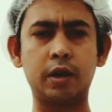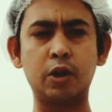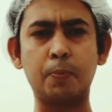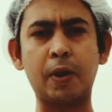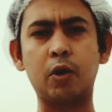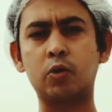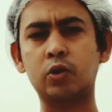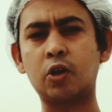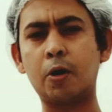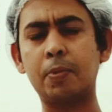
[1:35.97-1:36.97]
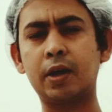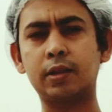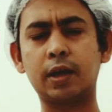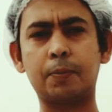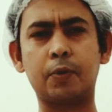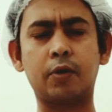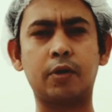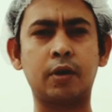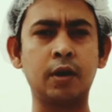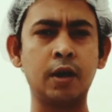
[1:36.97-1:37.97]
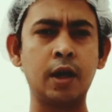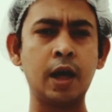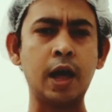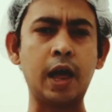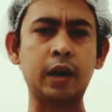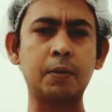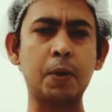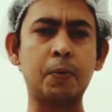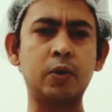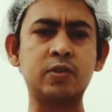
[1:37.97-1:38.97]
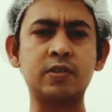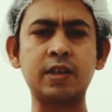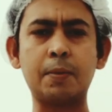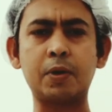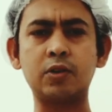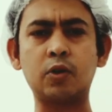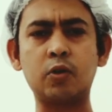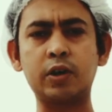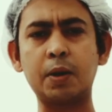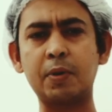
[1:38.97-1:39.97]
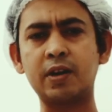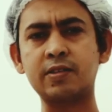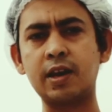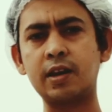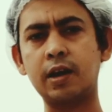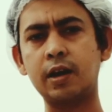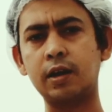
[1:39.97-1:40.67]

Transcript: নিয়ম পালন করতে হবে তারপর আরেকটা ব্যাপার হচ্ছে যে আপনার যখন টেম্পারেচার